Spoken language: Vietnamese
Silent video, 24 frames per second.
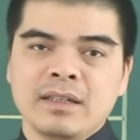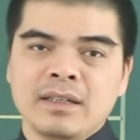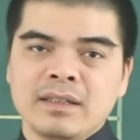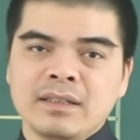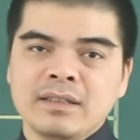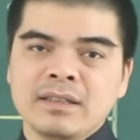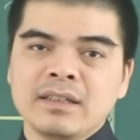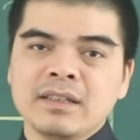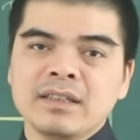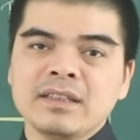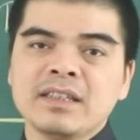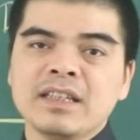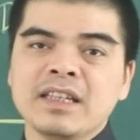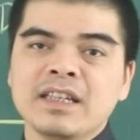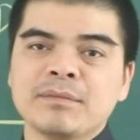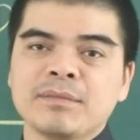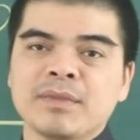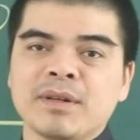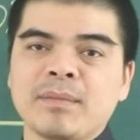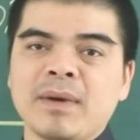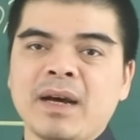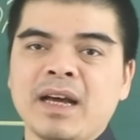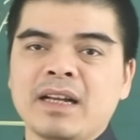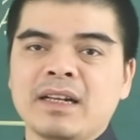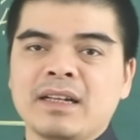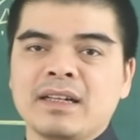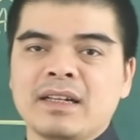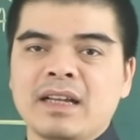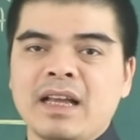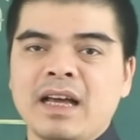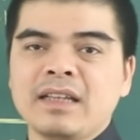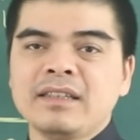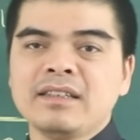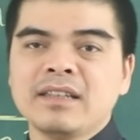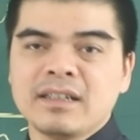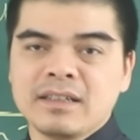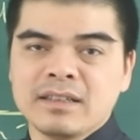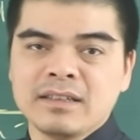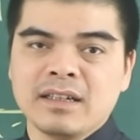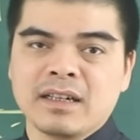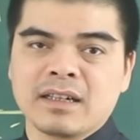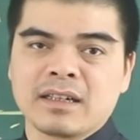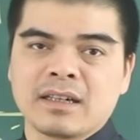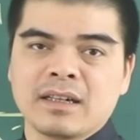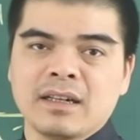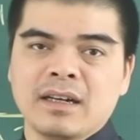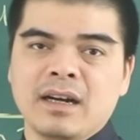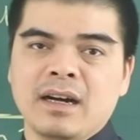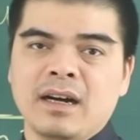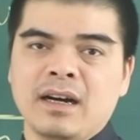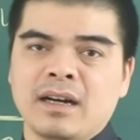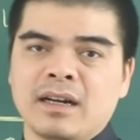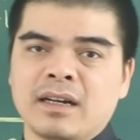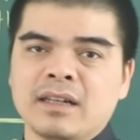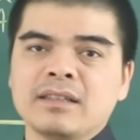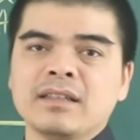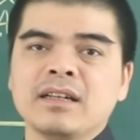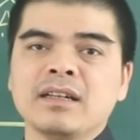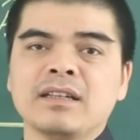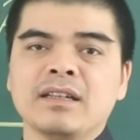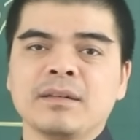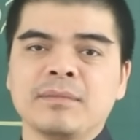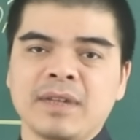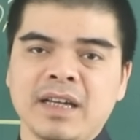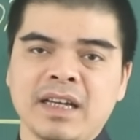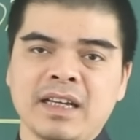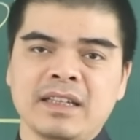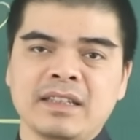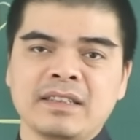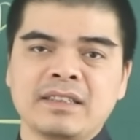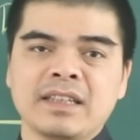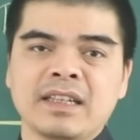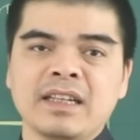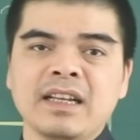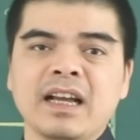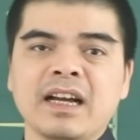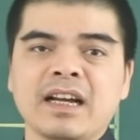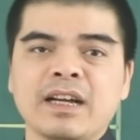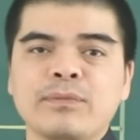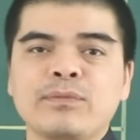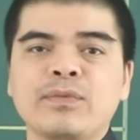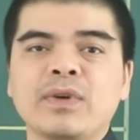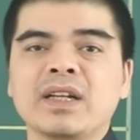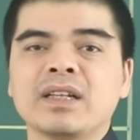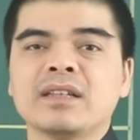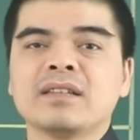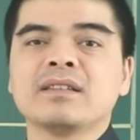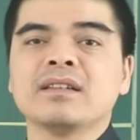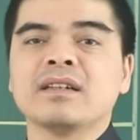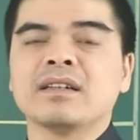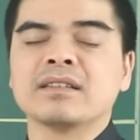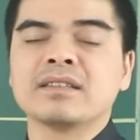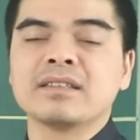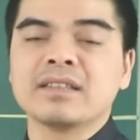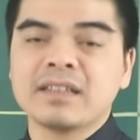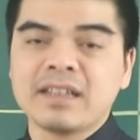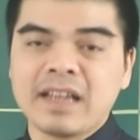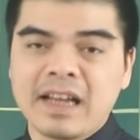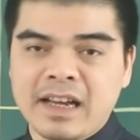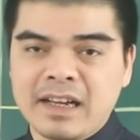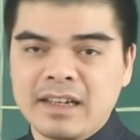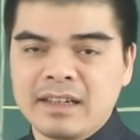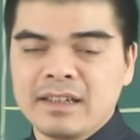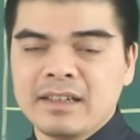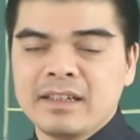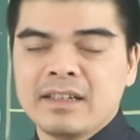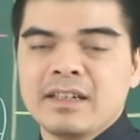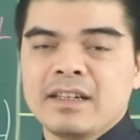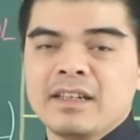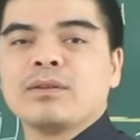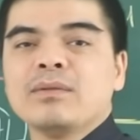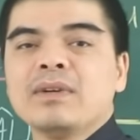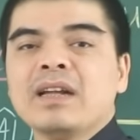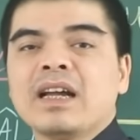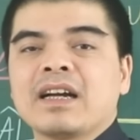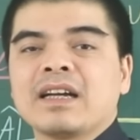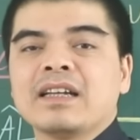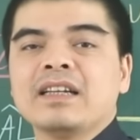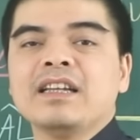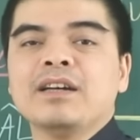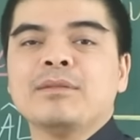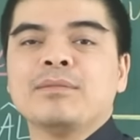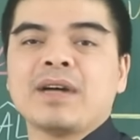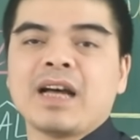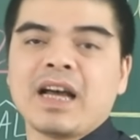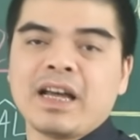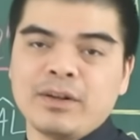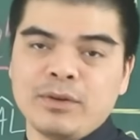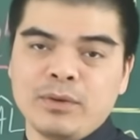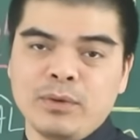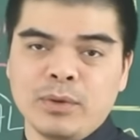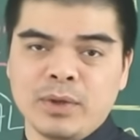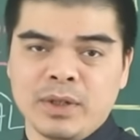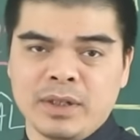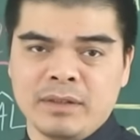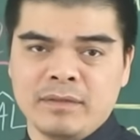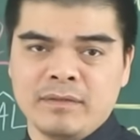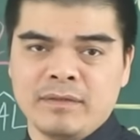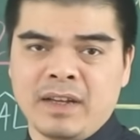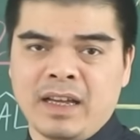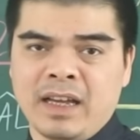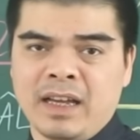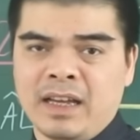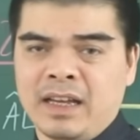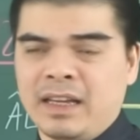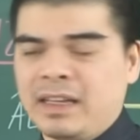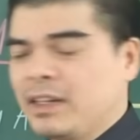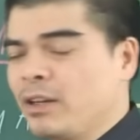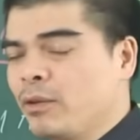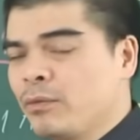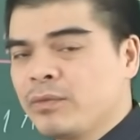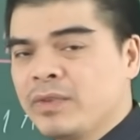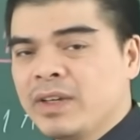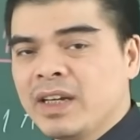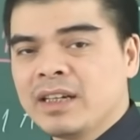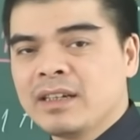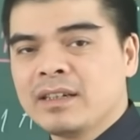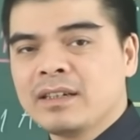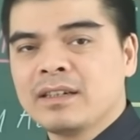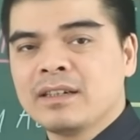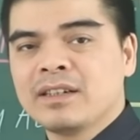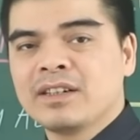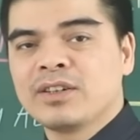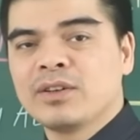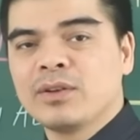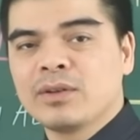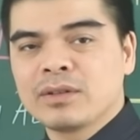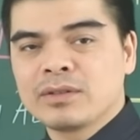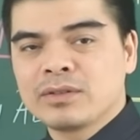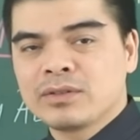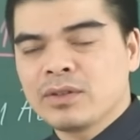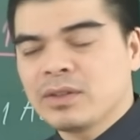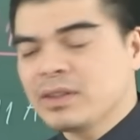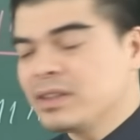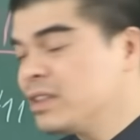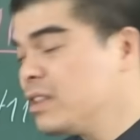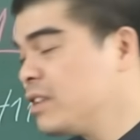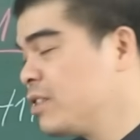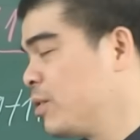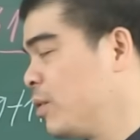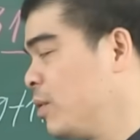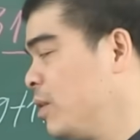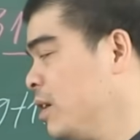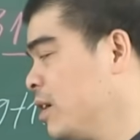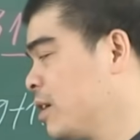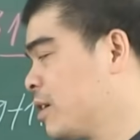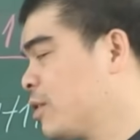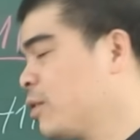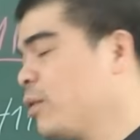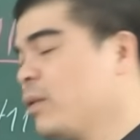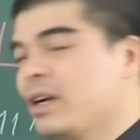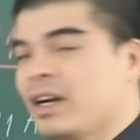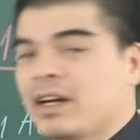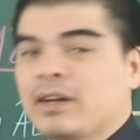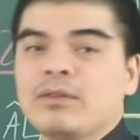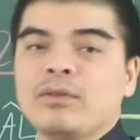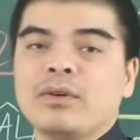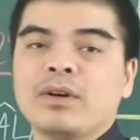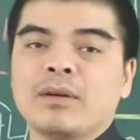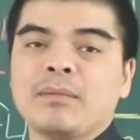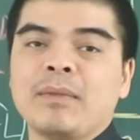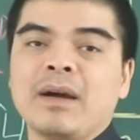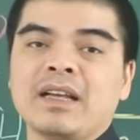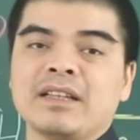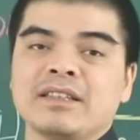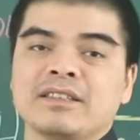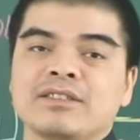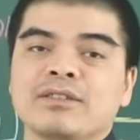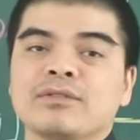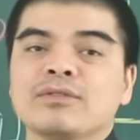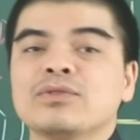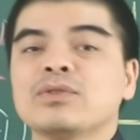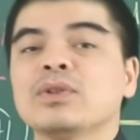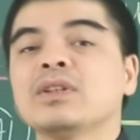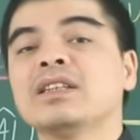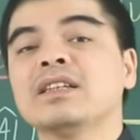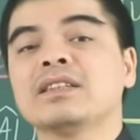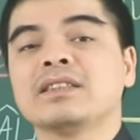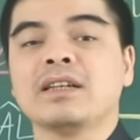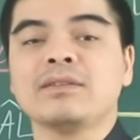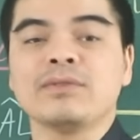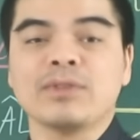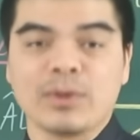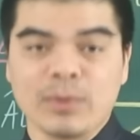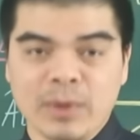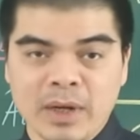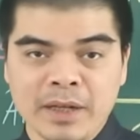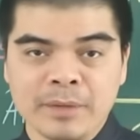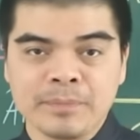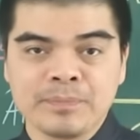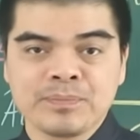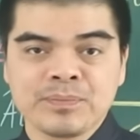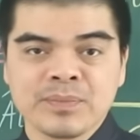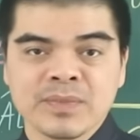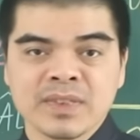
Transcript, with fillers: những gì mà bạn đã nhận được ở cái thời điểm này chính là cái phần thưởng xứng đáng, cũng là cái niềm an ủi và động viên cho sự nỗ lực cố gắng của các bạn trong suốt thời gian vừa qua.